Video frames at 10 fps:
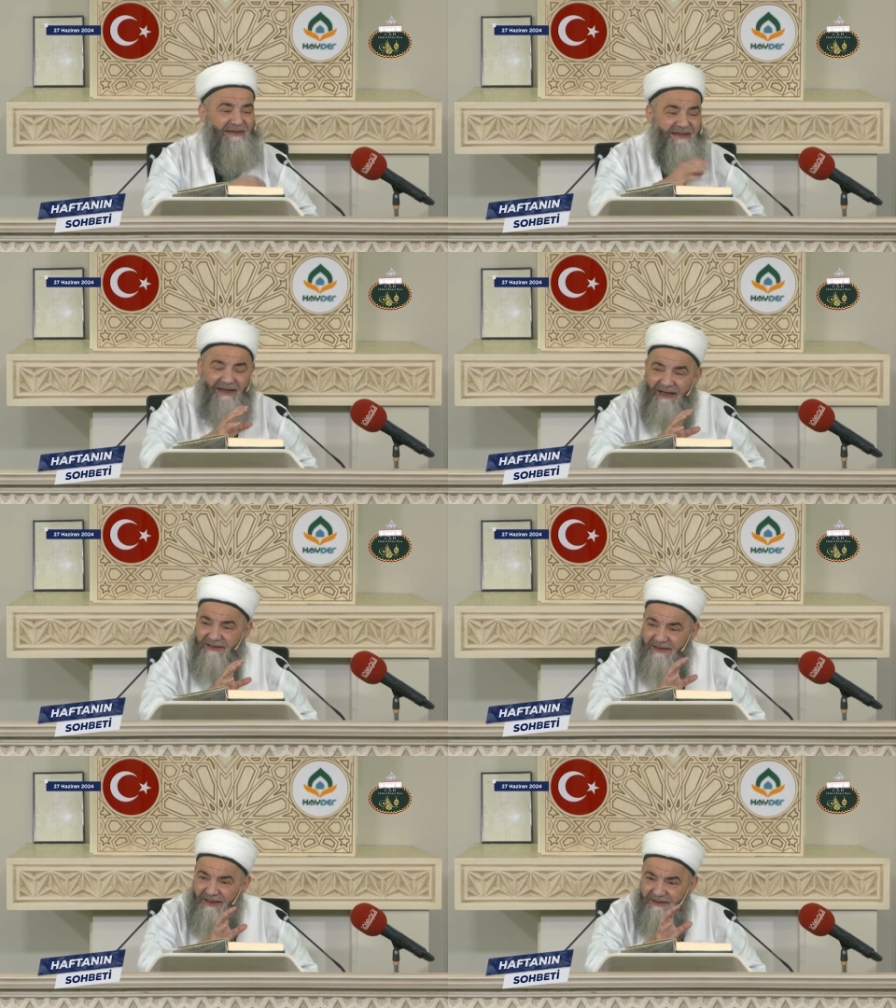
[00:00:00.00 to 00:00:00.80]

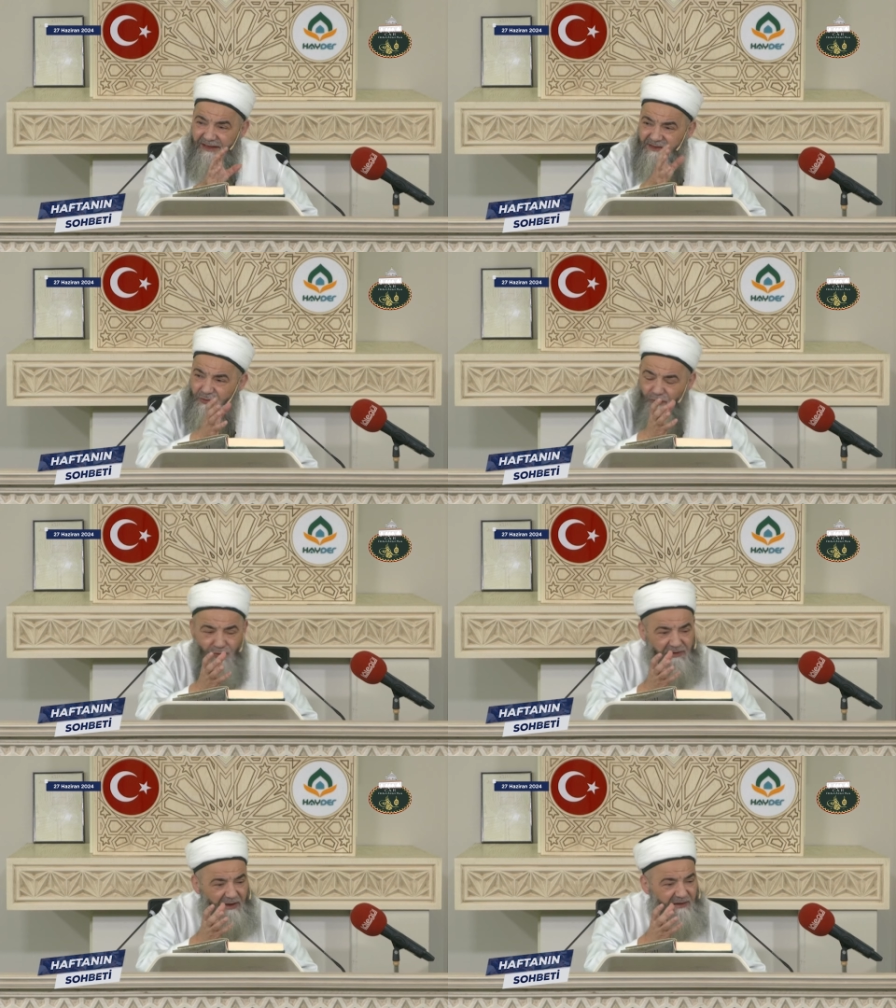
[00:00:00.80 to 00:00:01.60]
Zekattan nasıl
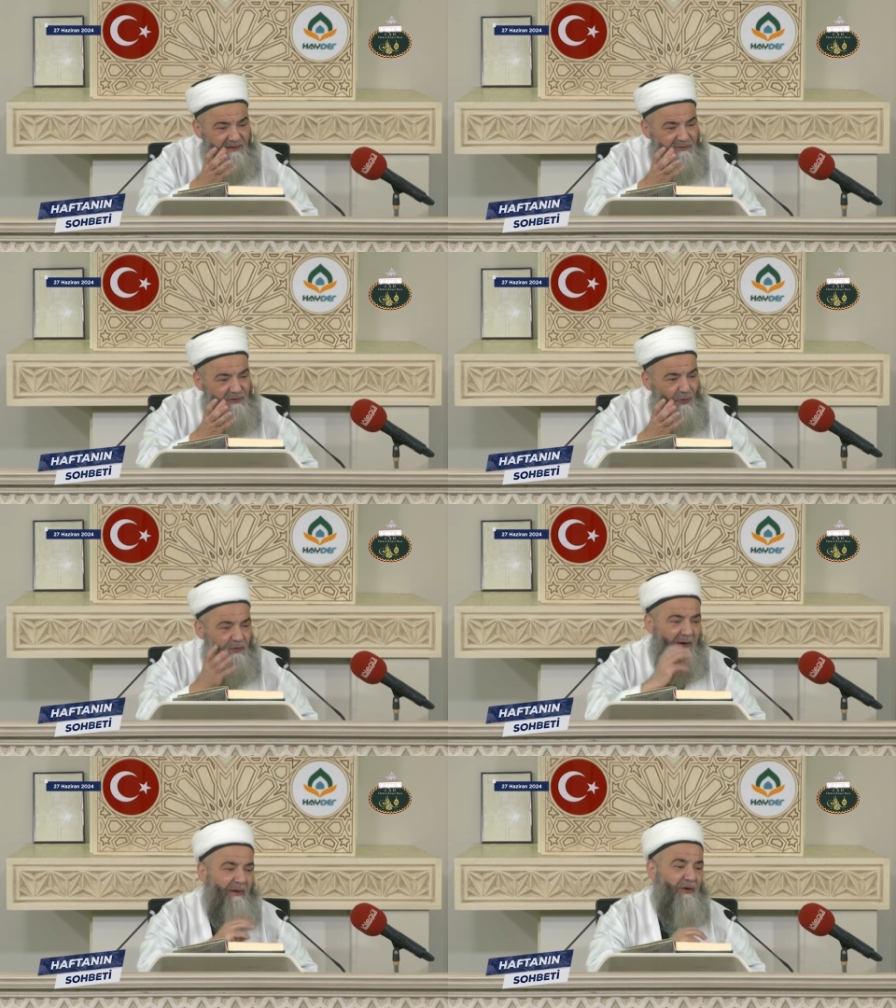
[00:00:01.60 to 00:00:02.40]
kurtarırımın
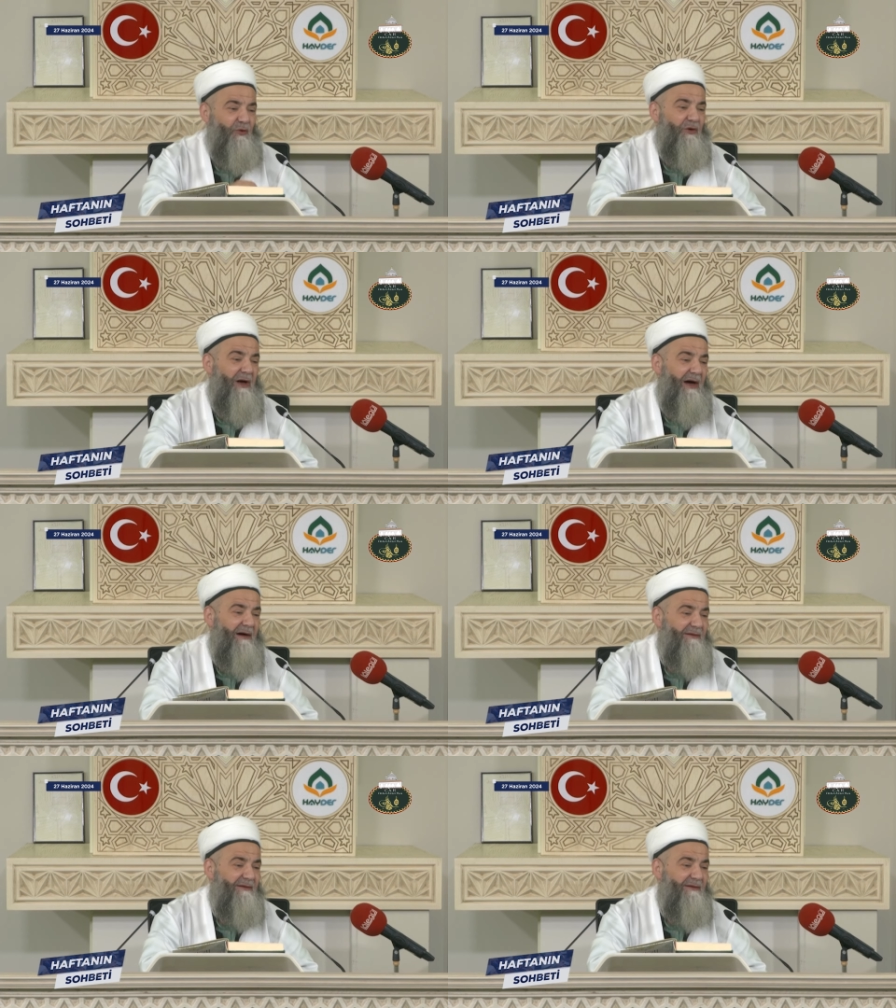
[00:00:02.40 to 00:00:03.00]
yoluna bakıyor ya.